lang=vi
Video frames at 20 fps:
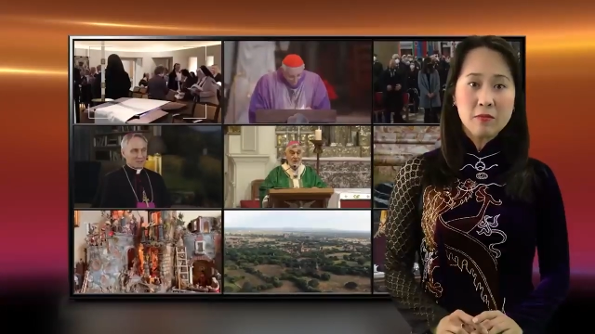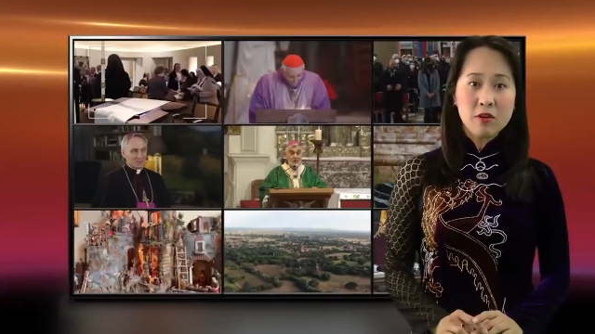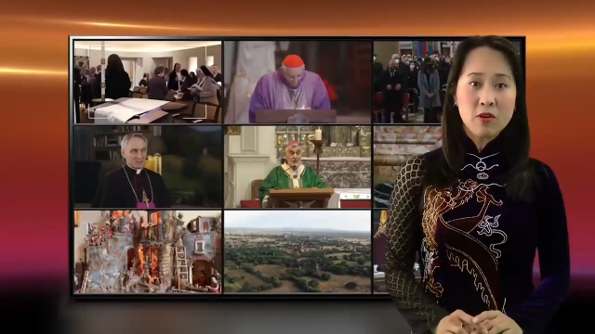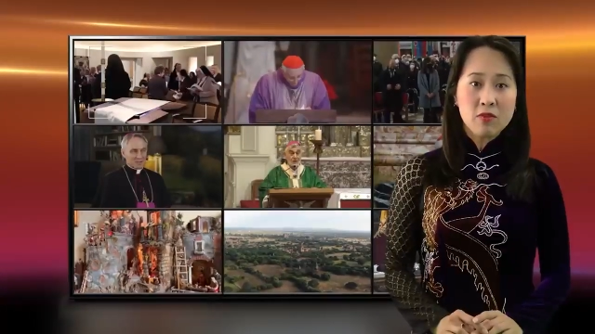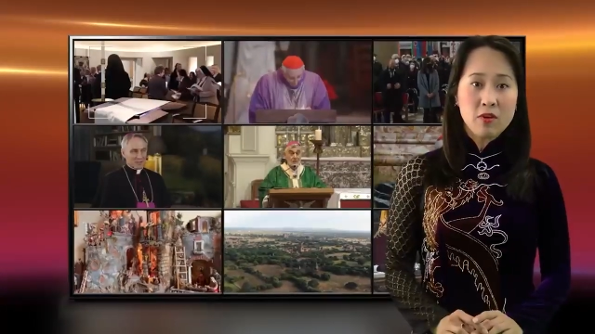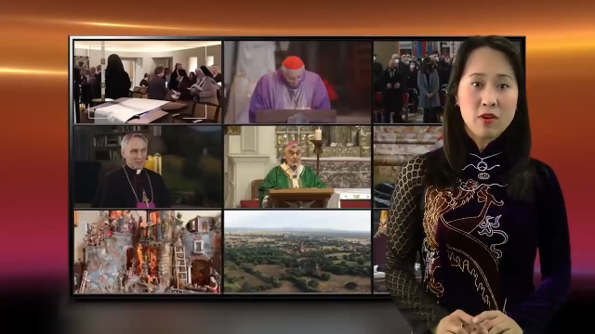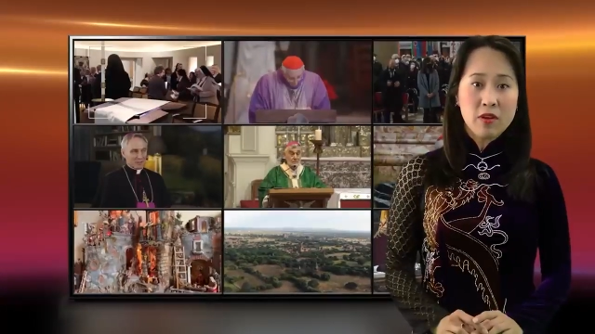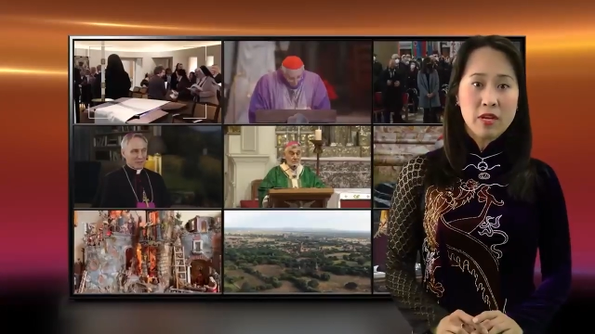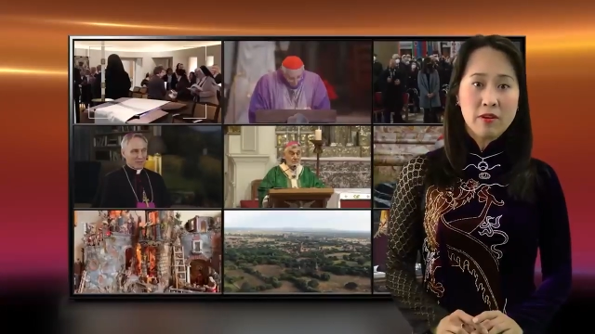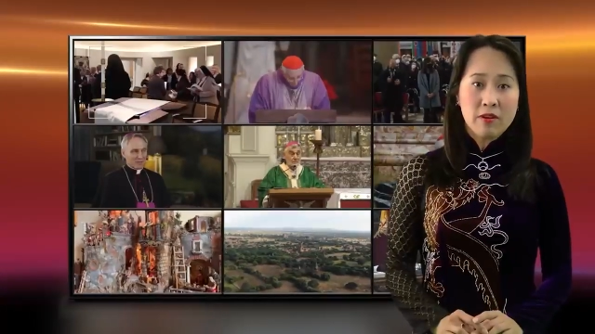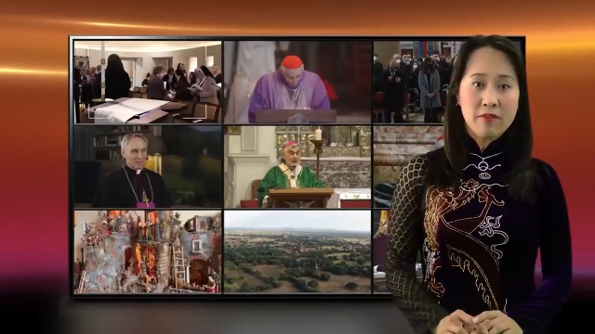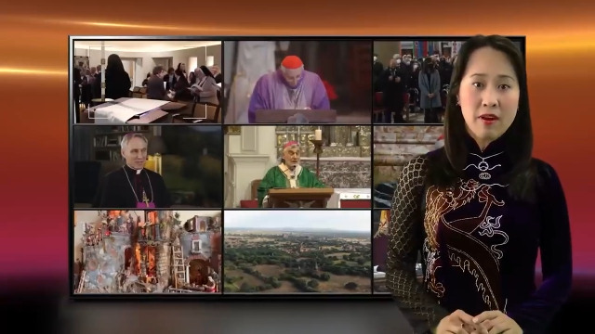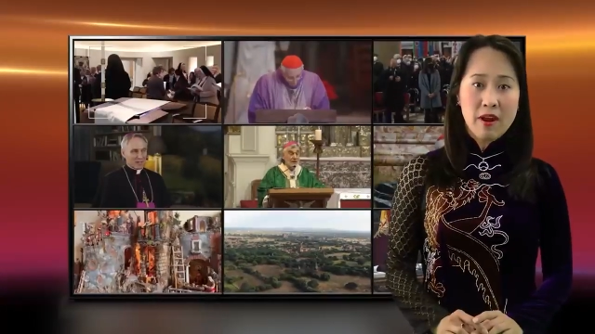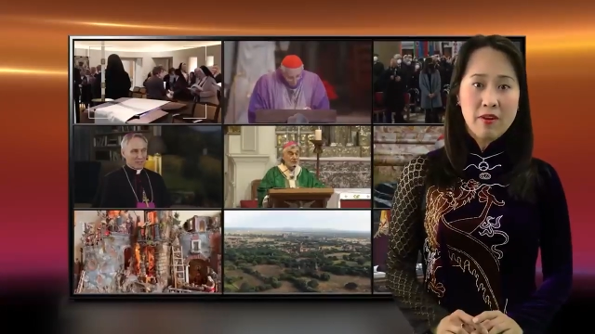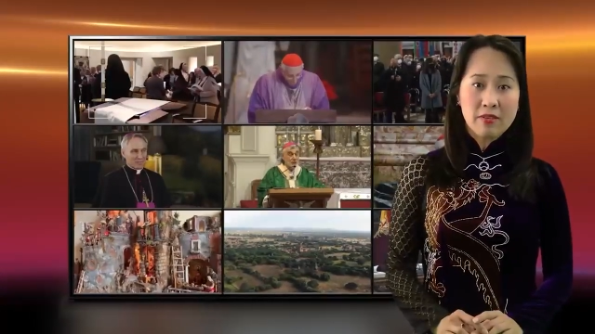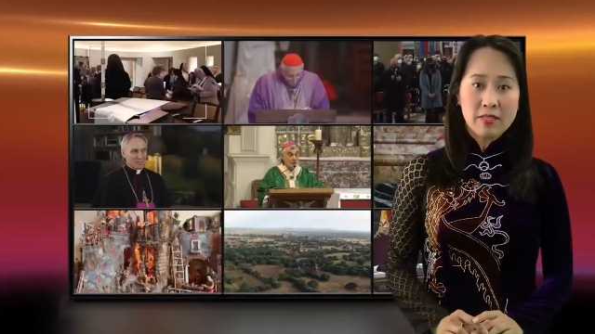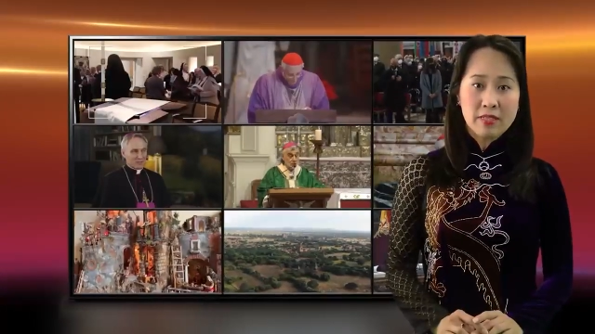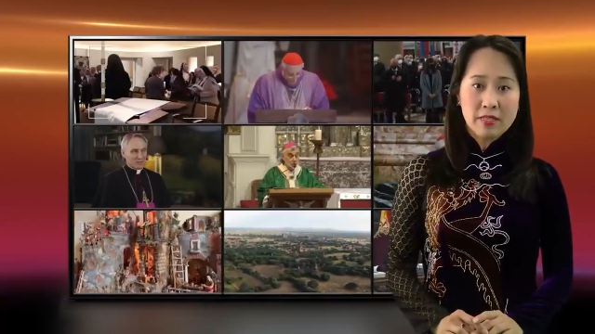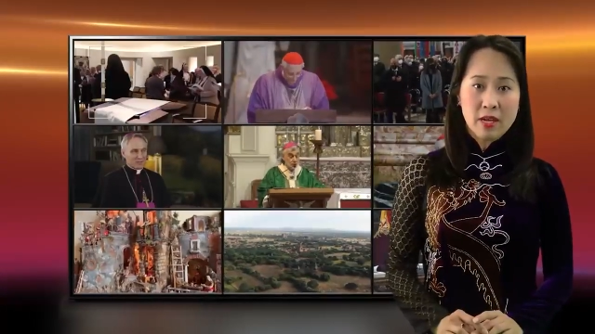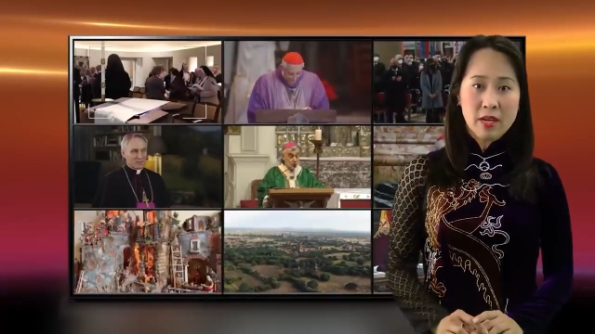
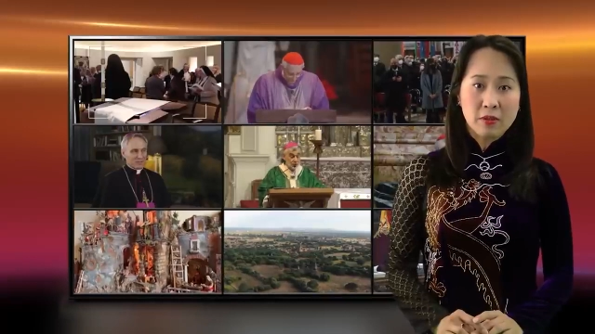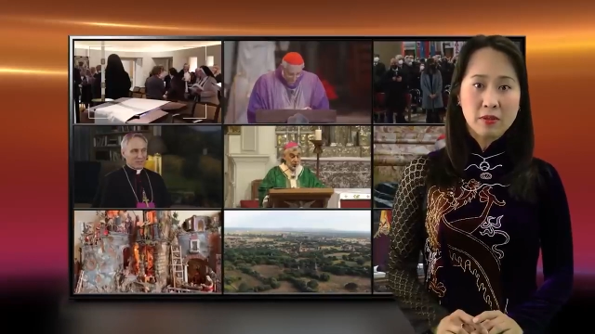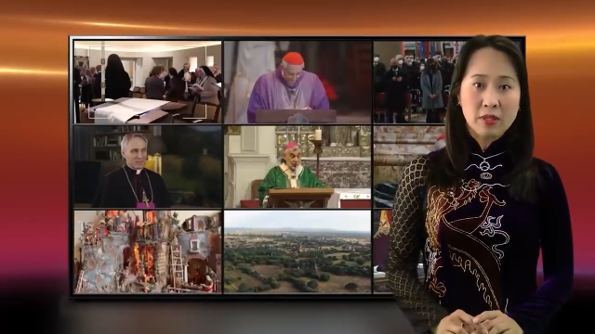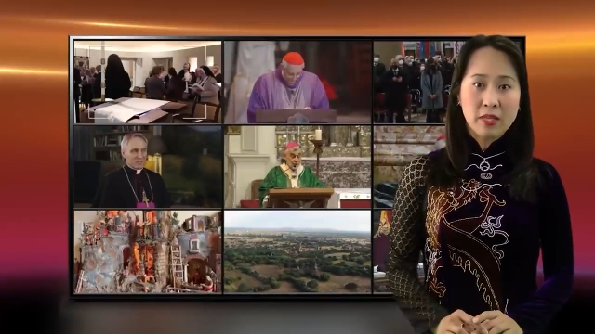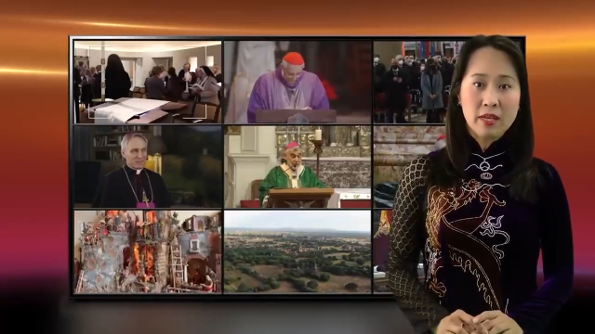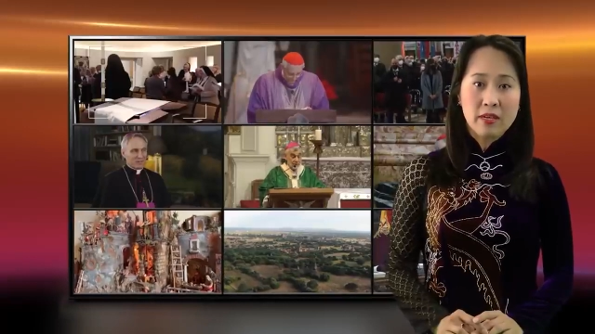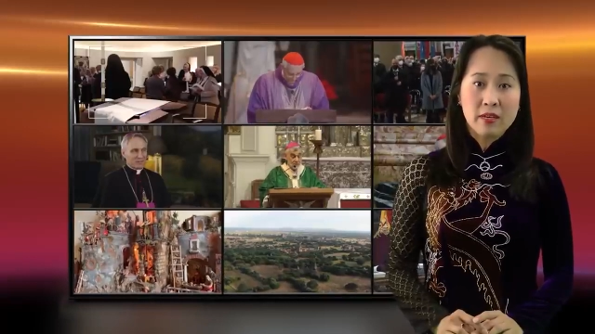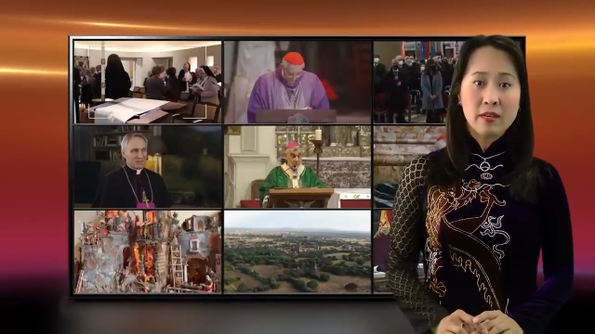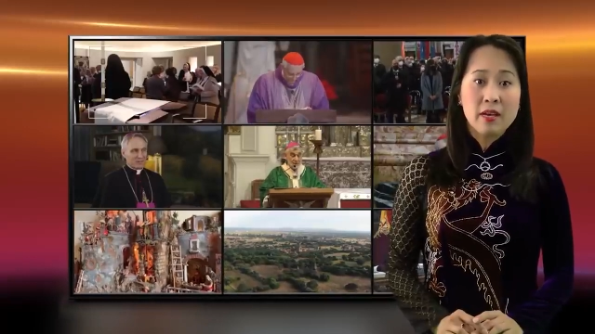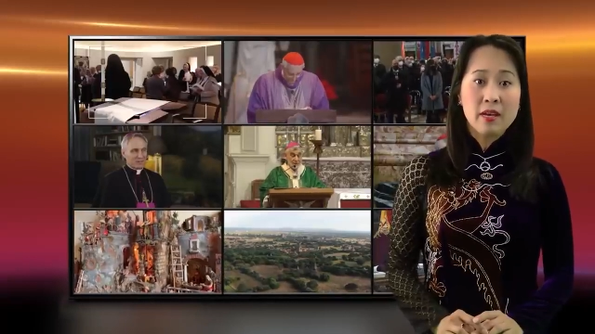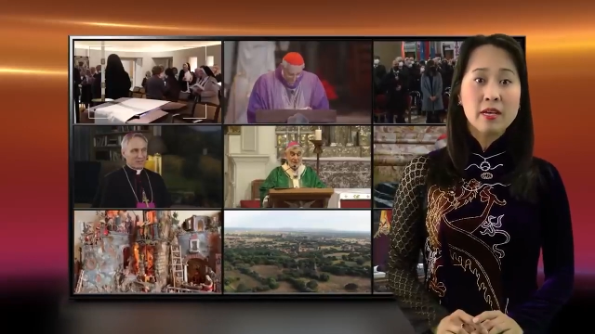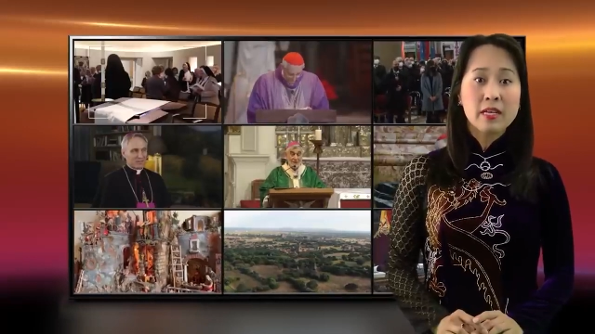coronavirus đầu tiên,